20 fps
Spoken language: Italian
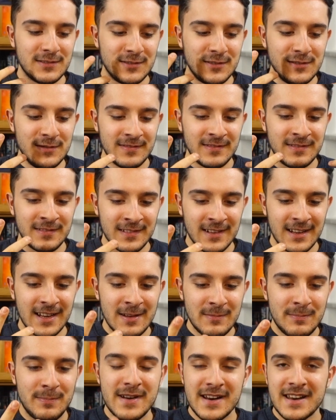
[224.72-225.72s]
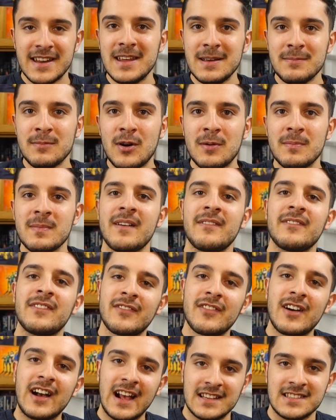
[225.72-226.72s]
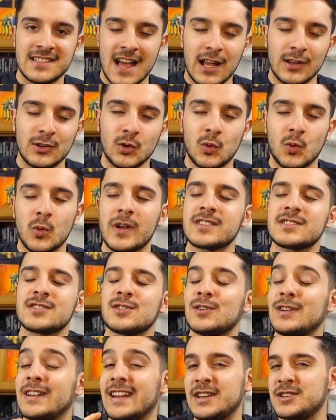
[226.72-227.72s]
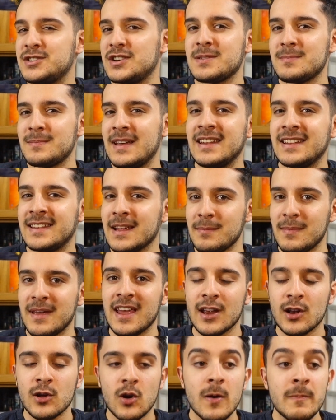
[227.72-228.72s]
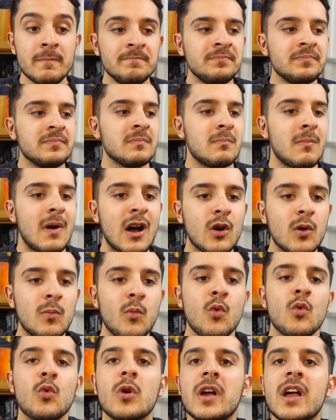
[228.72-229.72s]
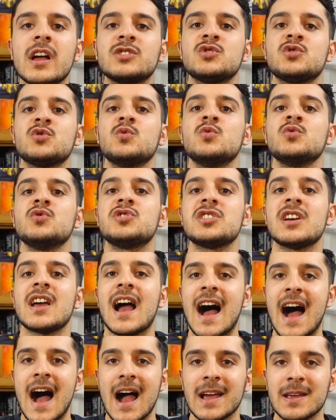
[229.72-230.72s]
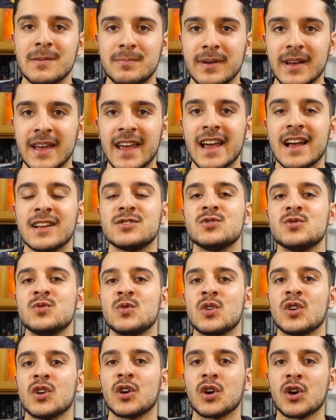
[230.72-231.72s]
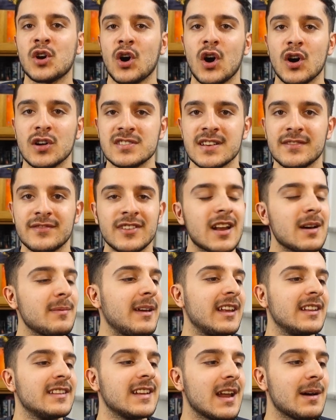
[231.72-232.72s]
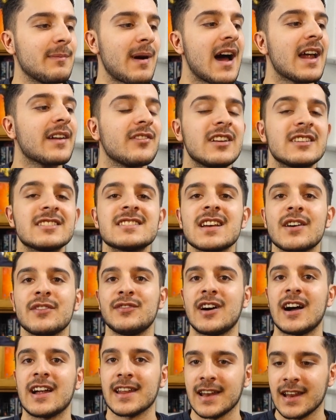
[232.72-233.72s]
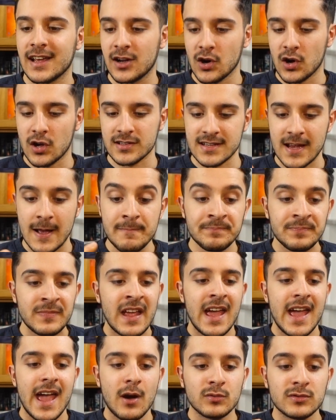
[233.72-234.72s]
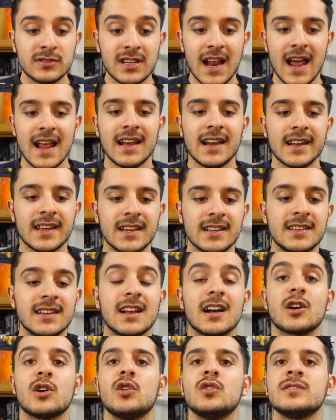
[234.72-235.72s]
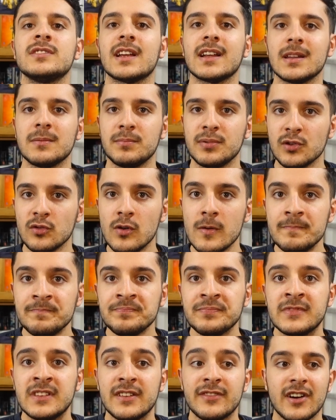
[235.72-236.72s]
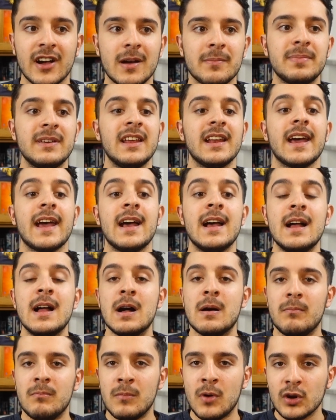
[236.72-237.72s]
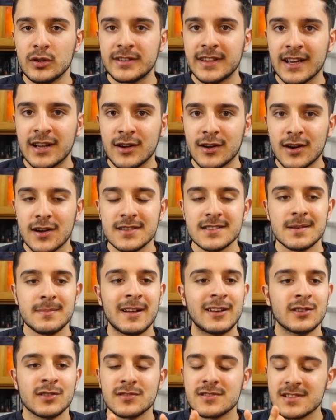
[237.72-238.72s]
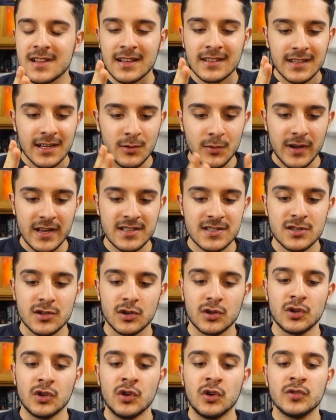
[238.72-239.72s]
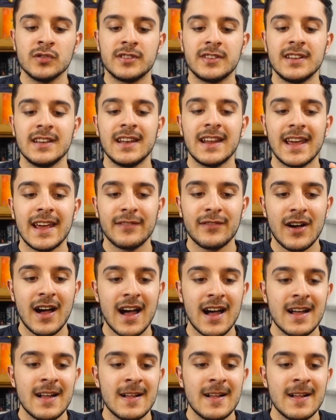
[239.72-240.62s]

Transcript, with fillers: Mm, il primo mi aveva gasato, questo leggermente meno, ma comunque aggiunge hype e aggiungono cose. Veramente la Marvel sa fare le cose. È un trailer che ti racconta di più, ti fa capire molte cose, ma nonostante questo non ti leva